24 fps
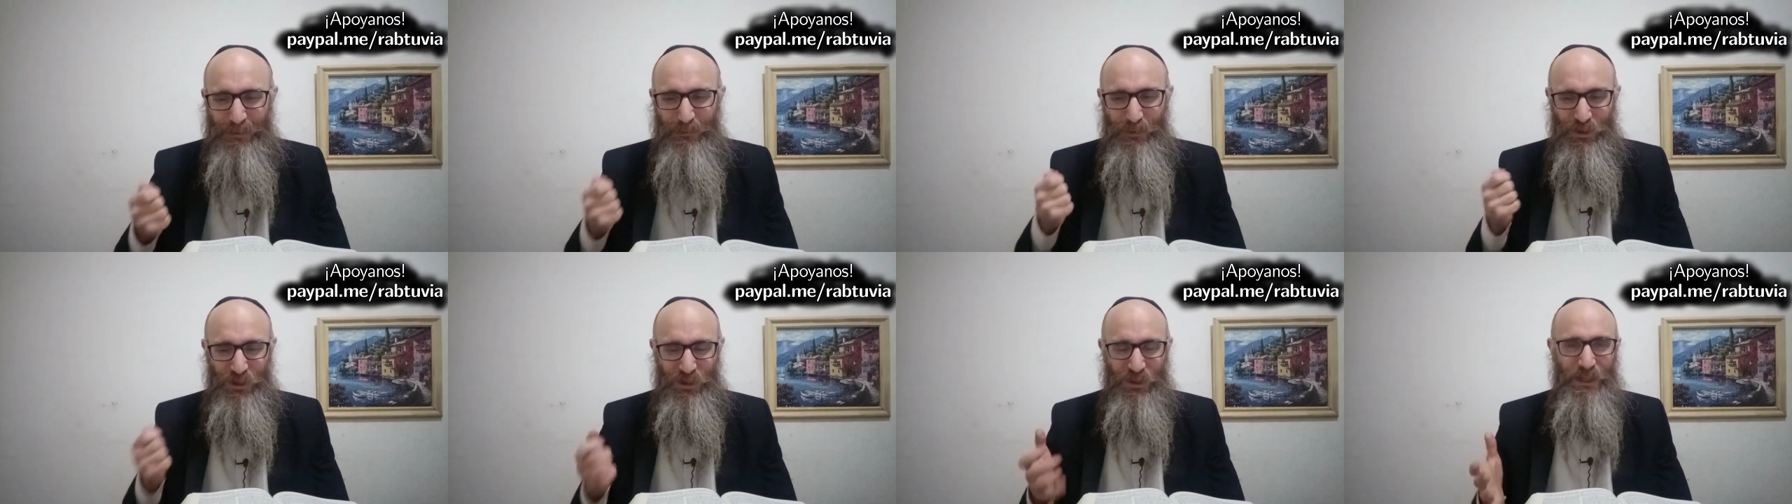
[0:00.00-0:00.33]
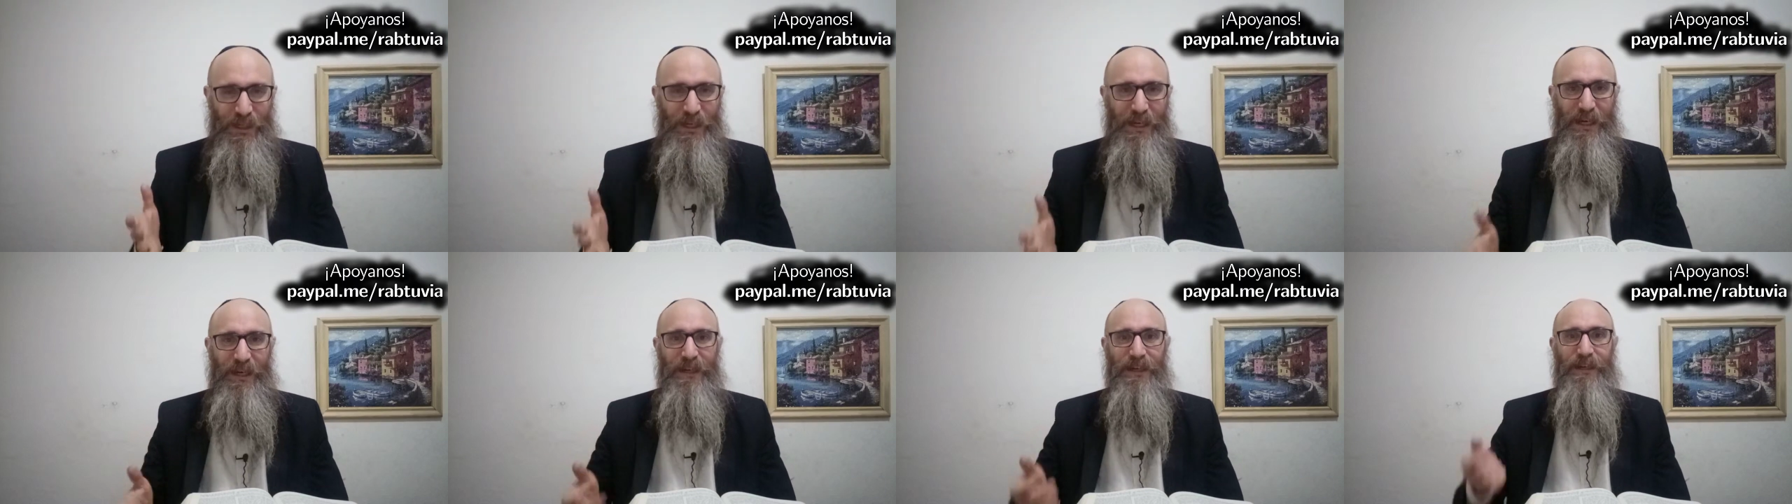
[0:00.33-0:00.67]

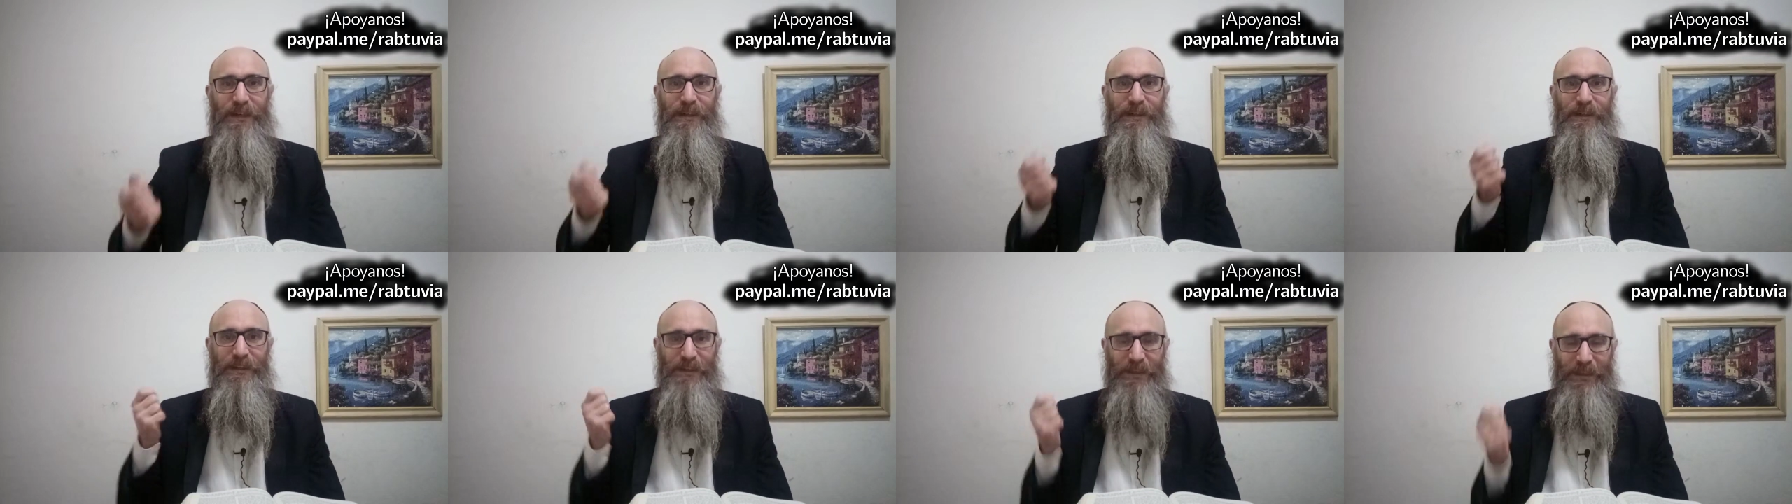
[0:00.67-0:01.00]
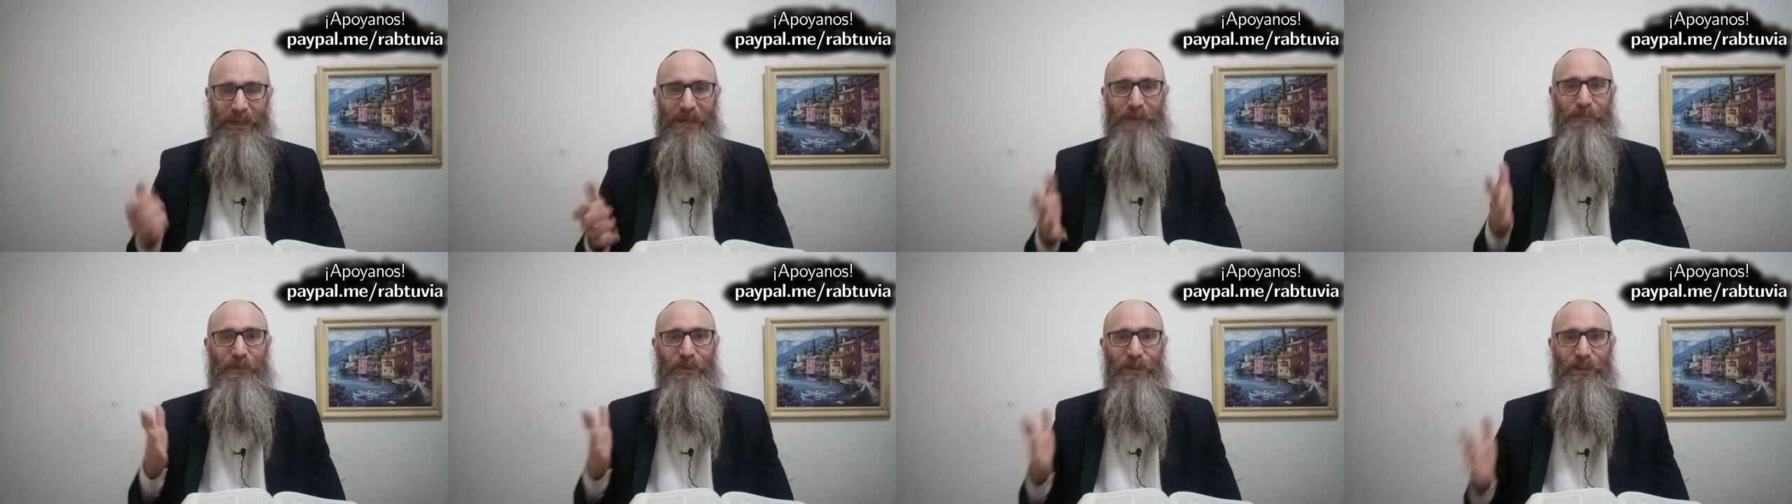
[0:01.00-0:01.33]
Moshiach
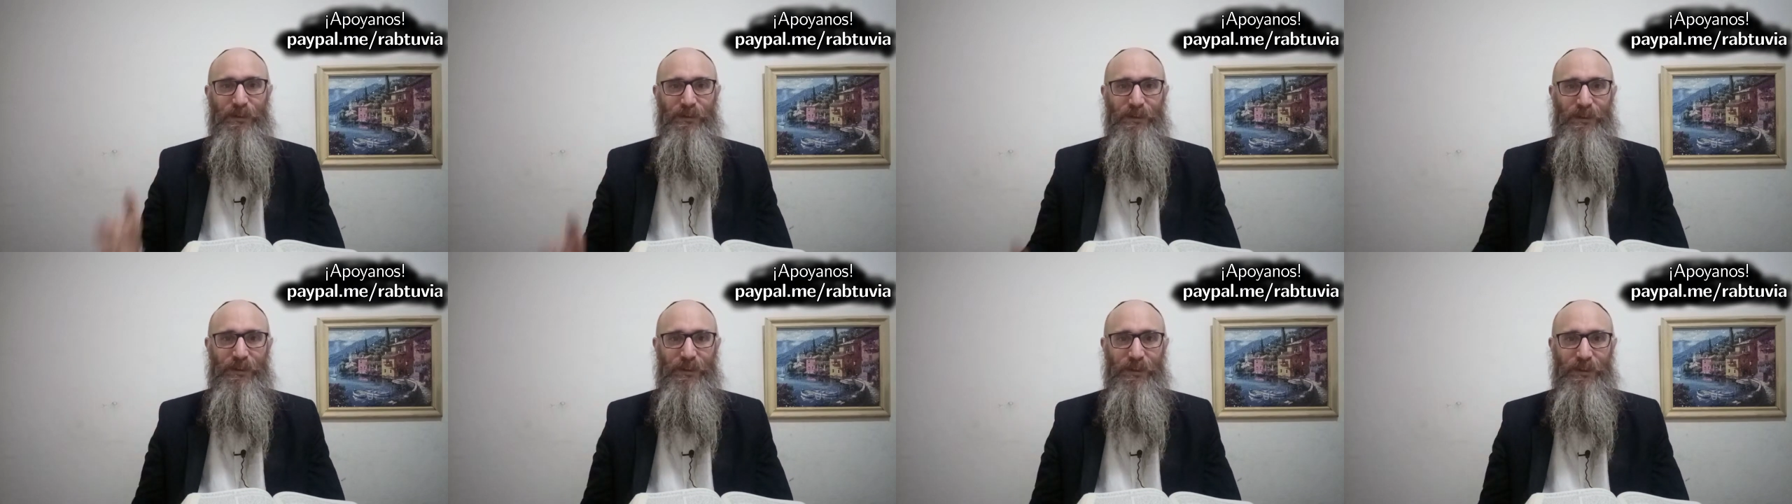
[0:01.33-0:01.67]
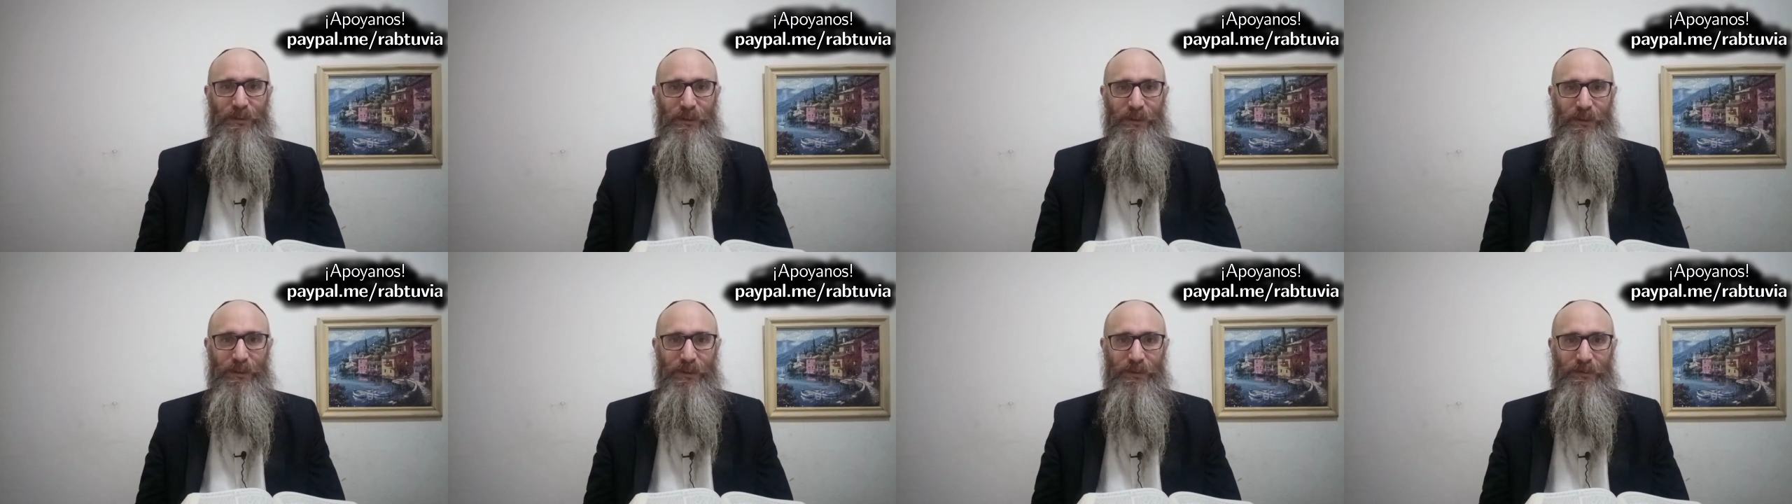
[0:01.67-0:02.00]
rápido en nuestros
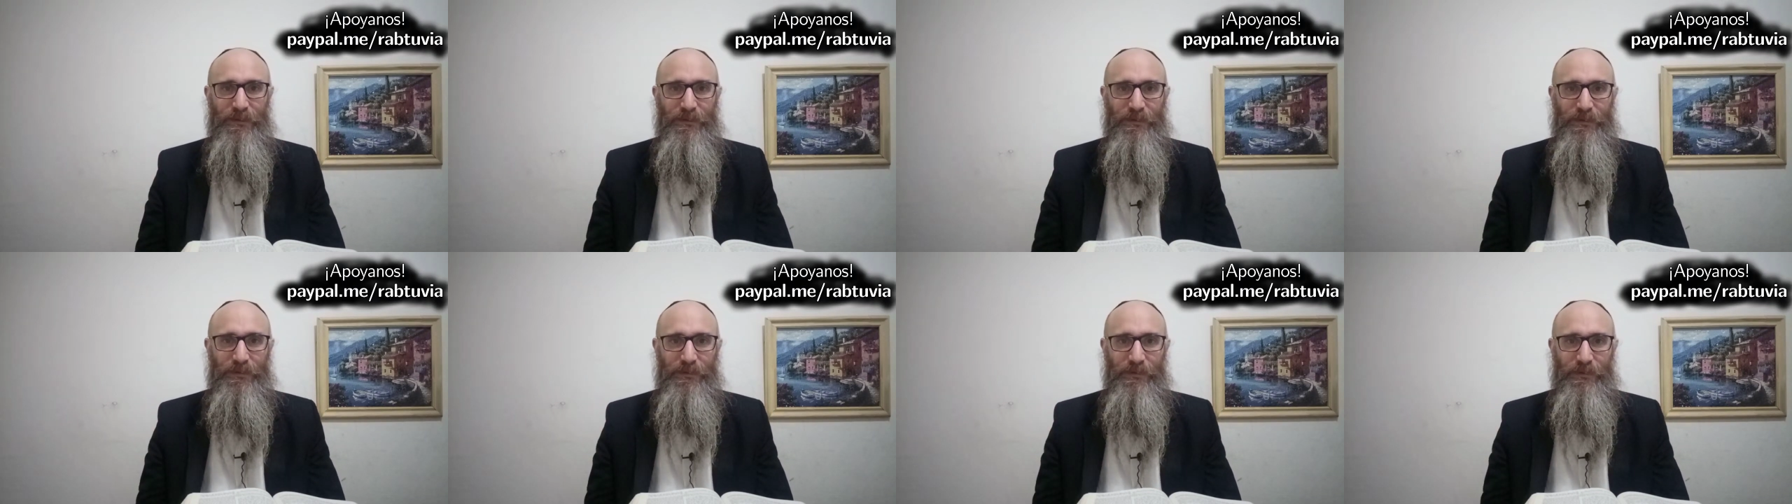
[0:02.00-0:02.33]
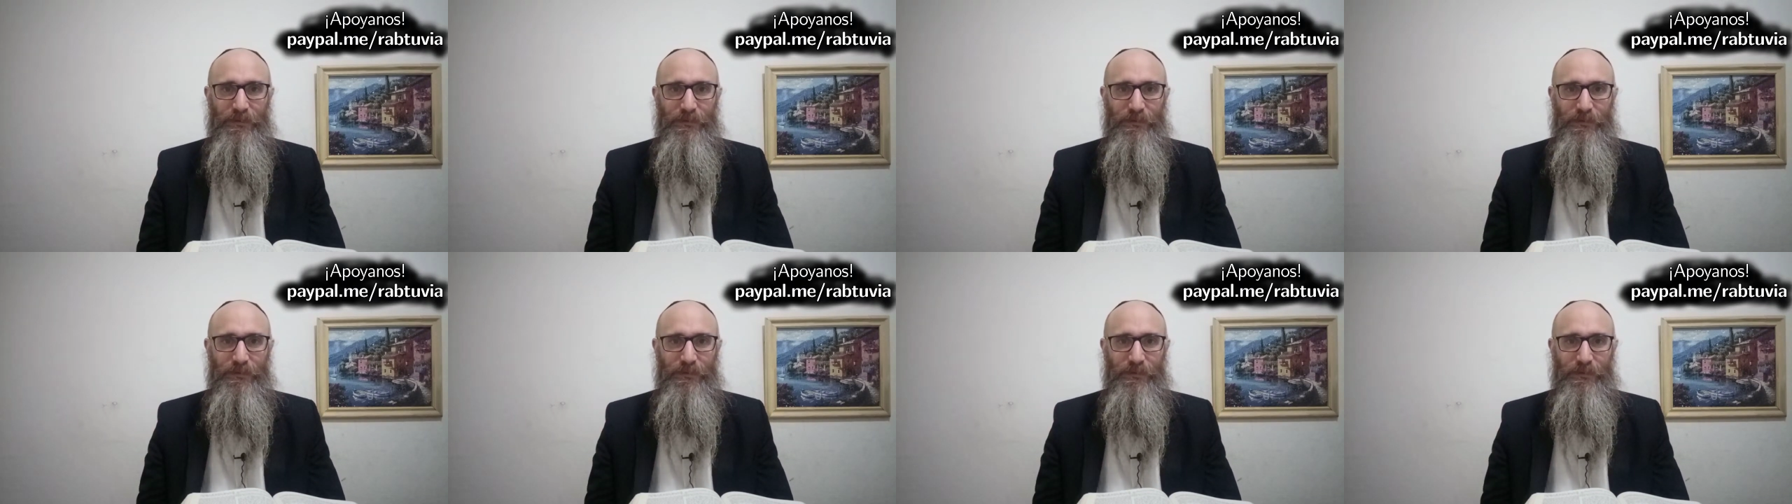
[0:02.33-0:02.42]
días.